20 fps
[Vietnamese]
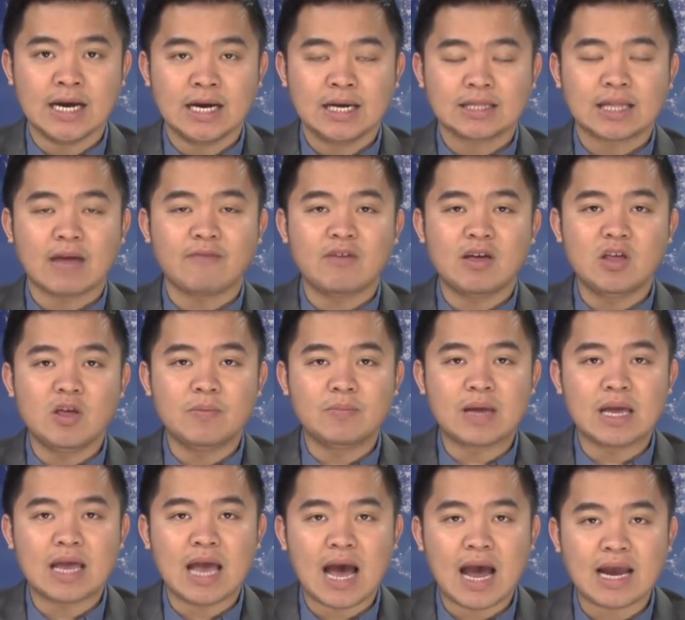thay vì nhiệm
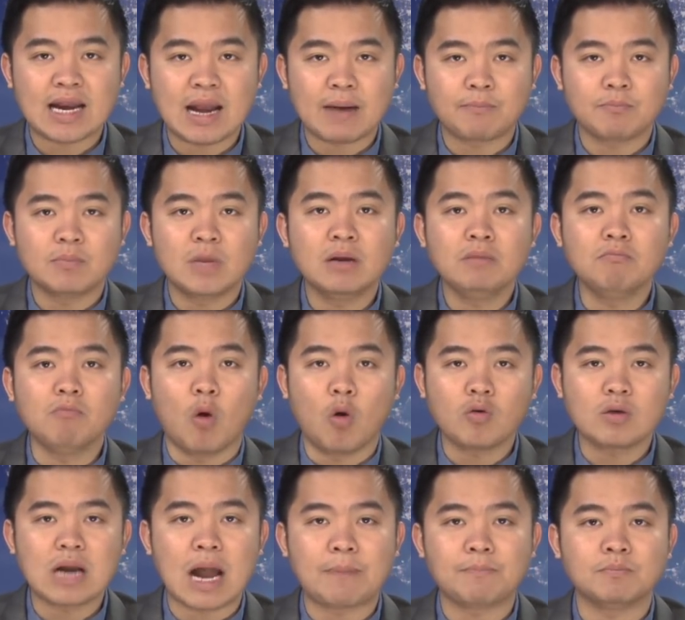kỳ 2 năm đến
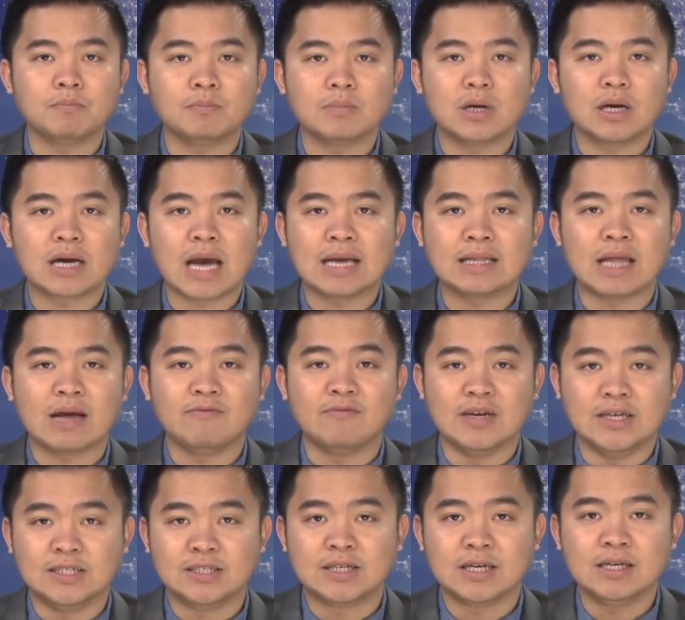4 năm ngay tại
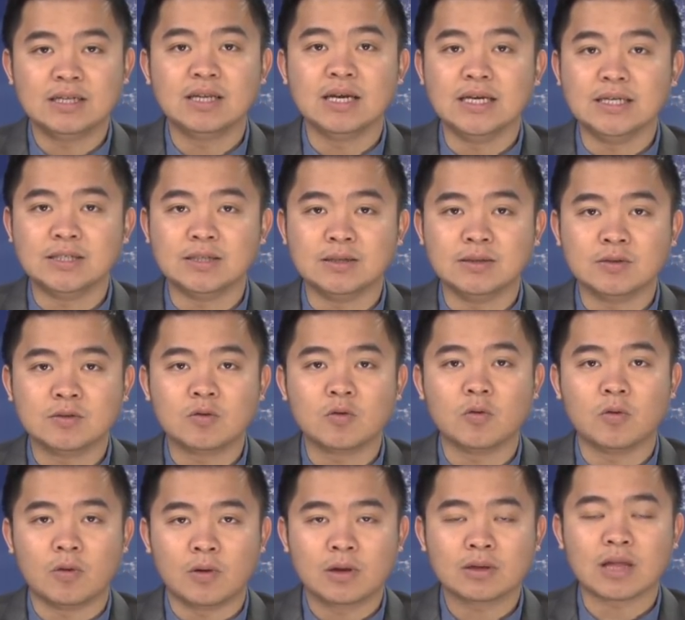vị trí thị trưởng của